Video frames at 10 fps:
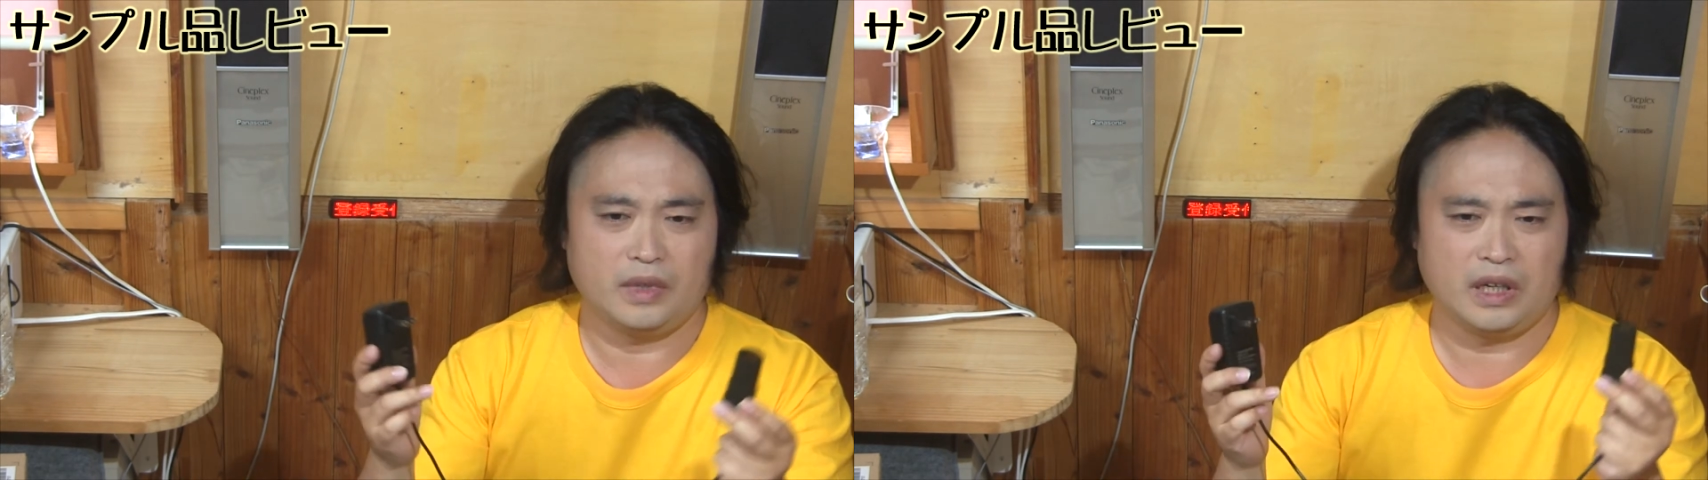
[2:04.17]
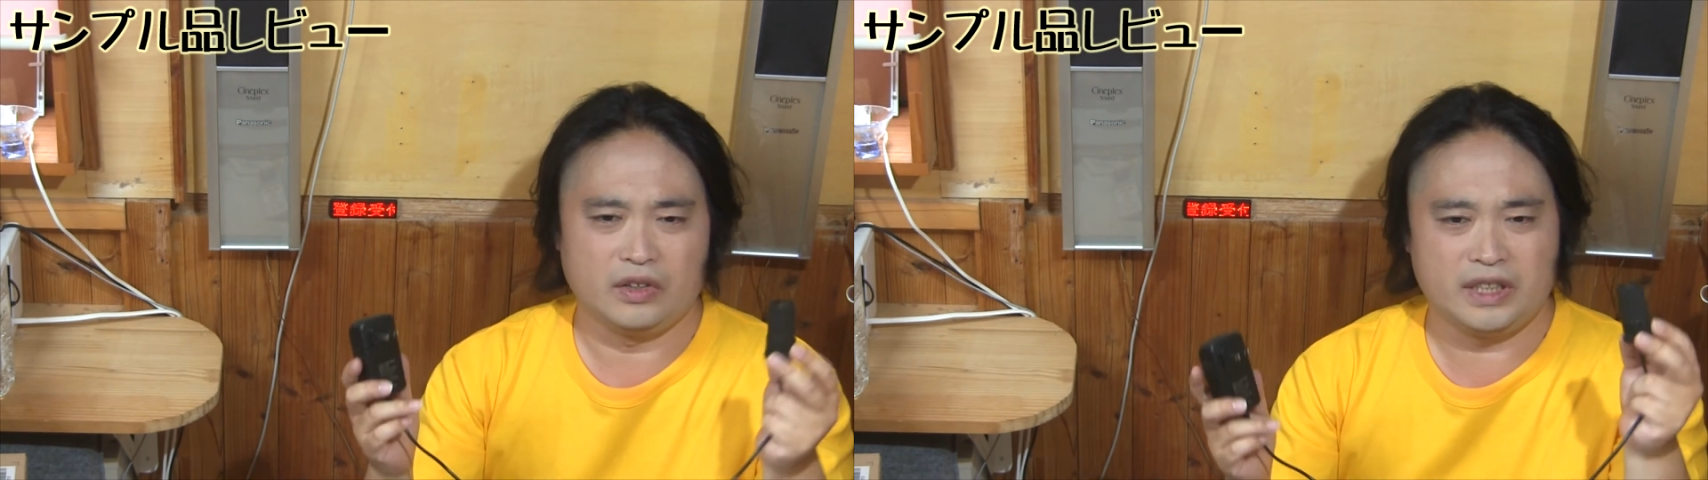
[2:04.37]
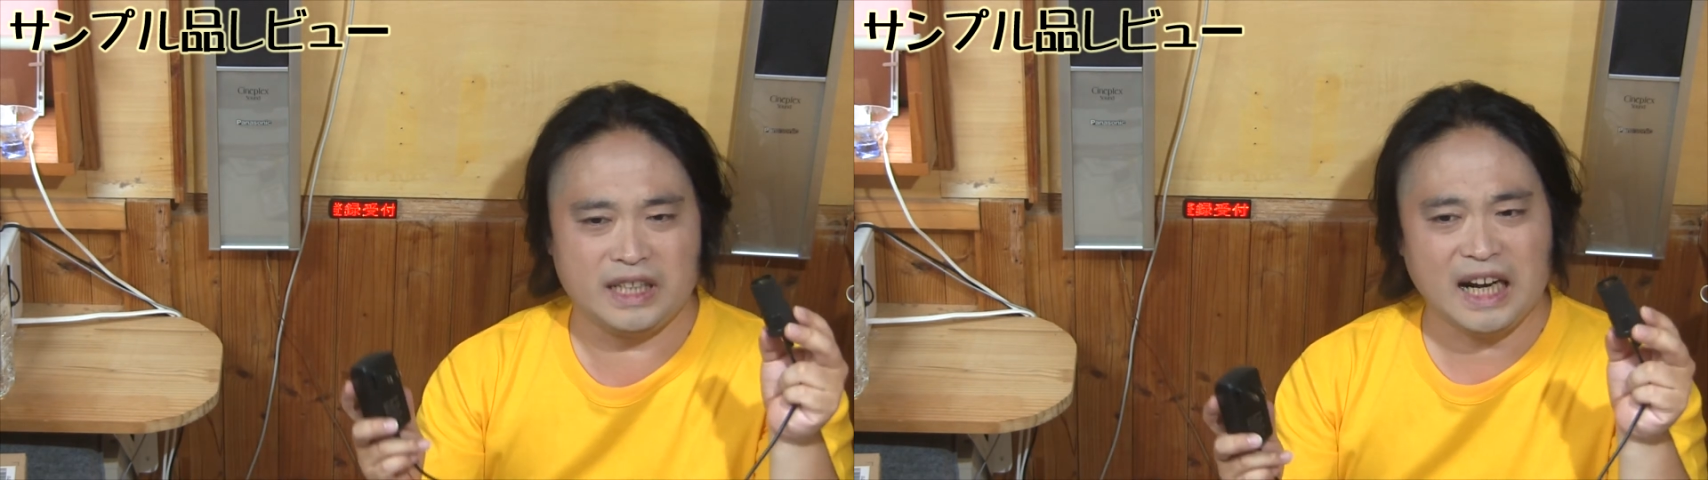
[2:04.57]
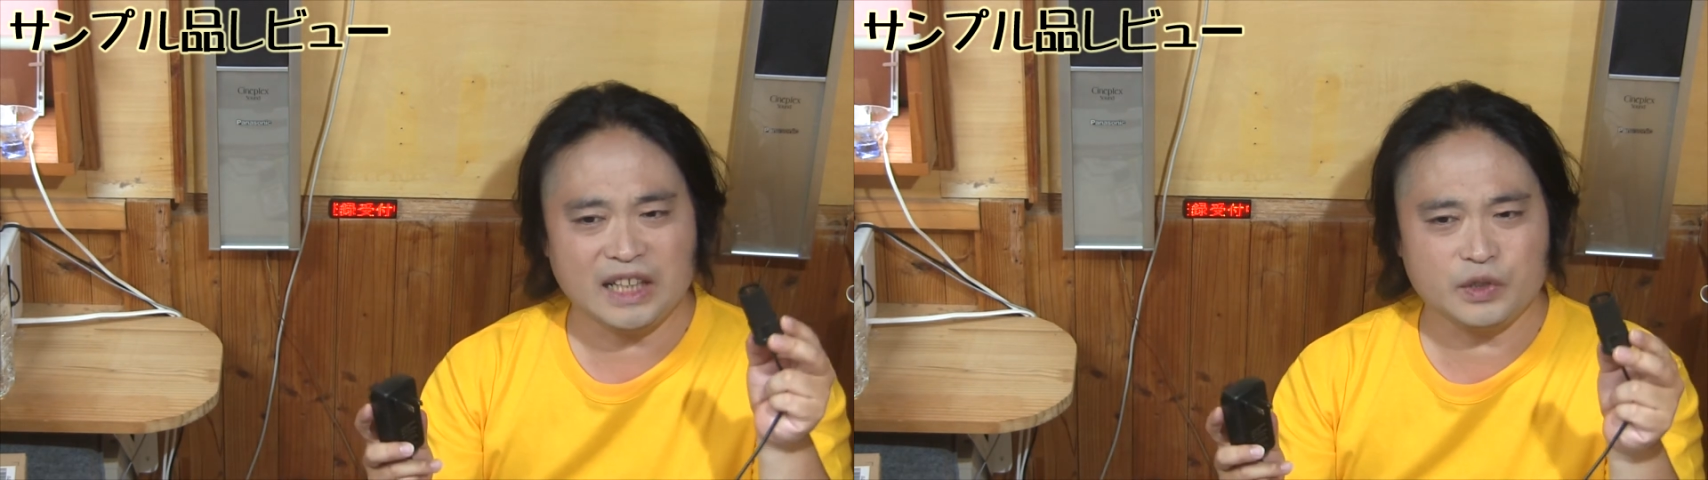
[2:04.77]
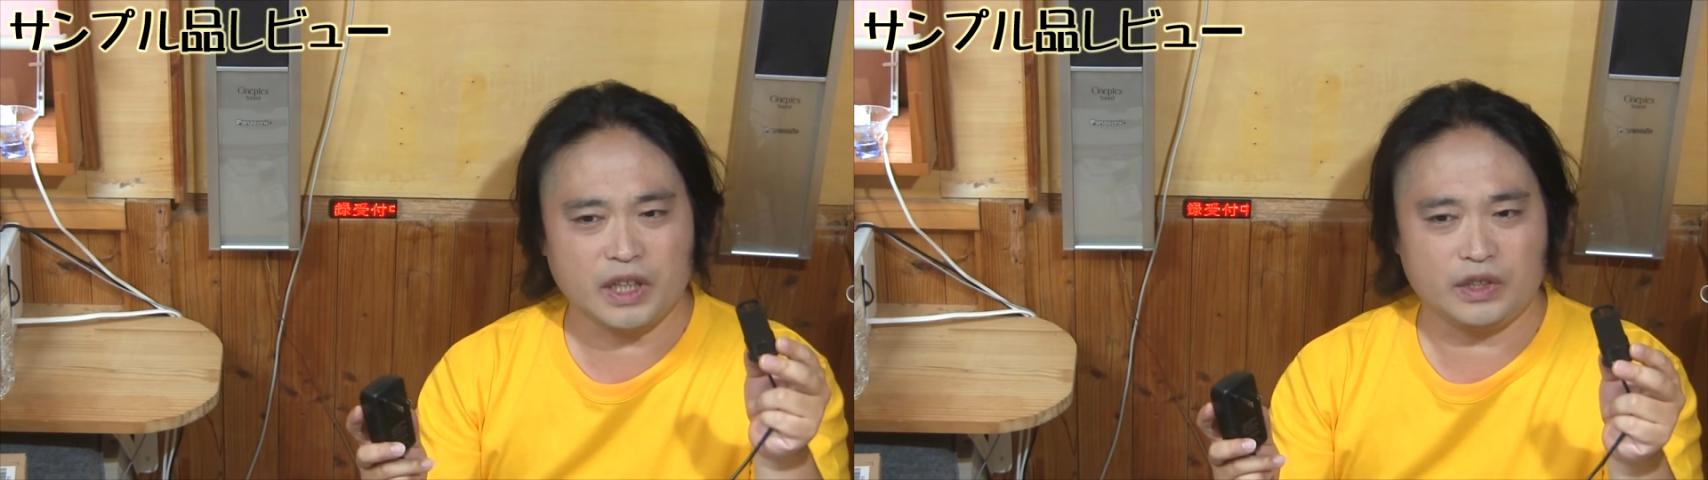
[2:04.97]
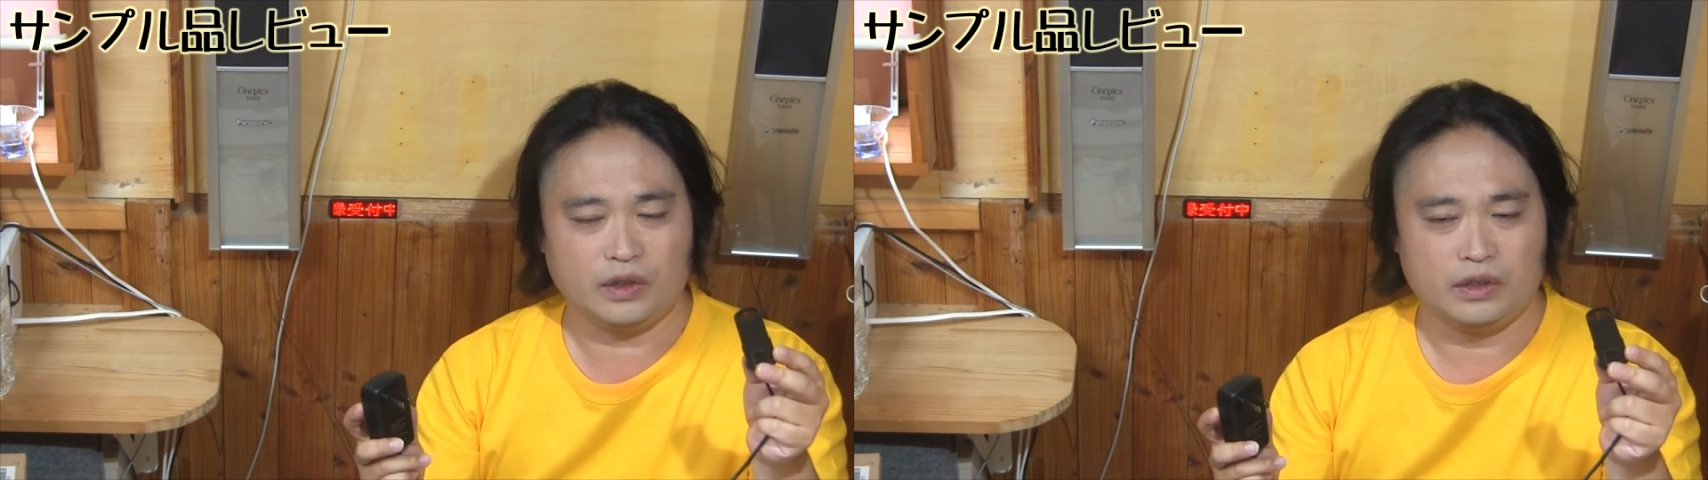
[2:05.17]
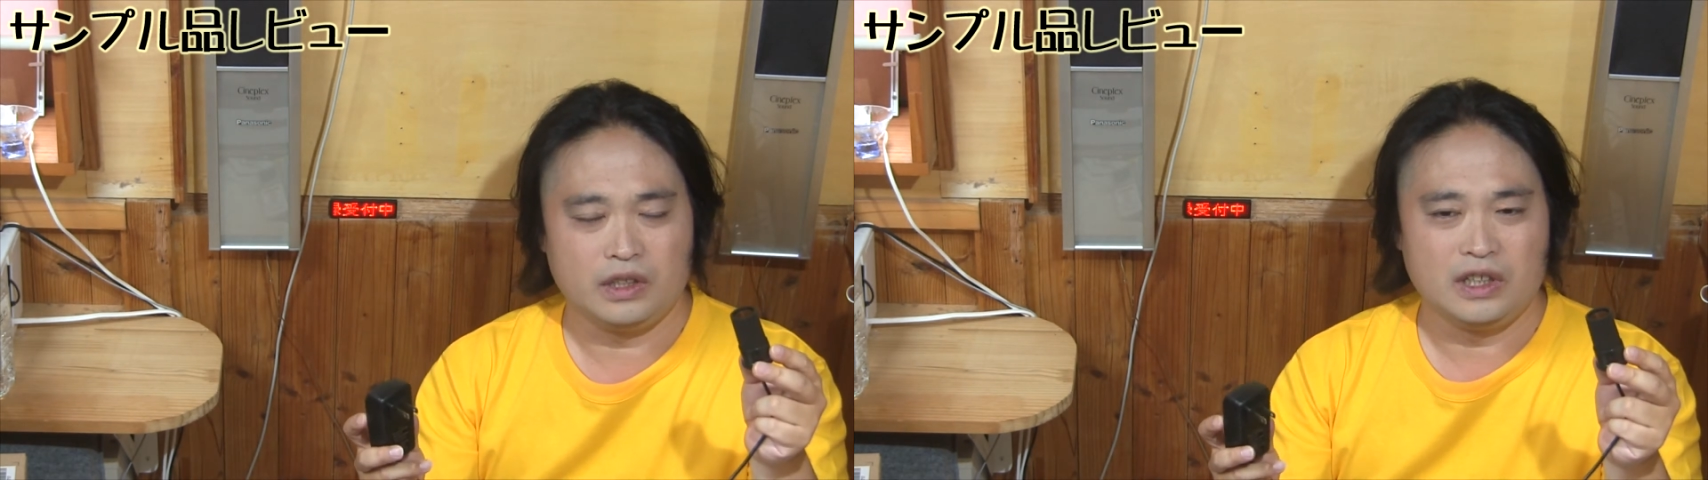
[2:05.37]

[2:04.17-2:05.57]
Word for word: あのシガーソケット、